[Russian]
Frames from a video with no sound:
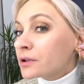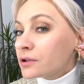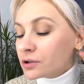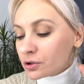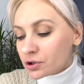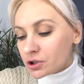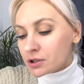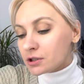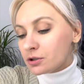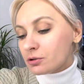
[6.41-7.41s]

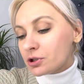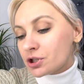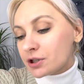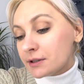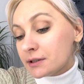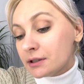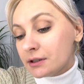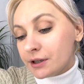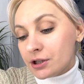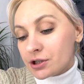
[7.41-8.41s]
Сережечки, сережечки с
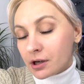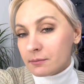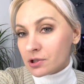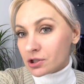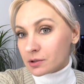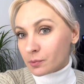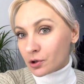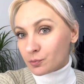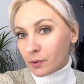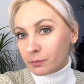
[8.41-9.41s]
цитринчиками. Сейчас
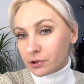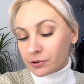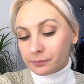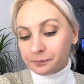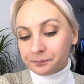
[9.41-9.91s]
покажу поближе.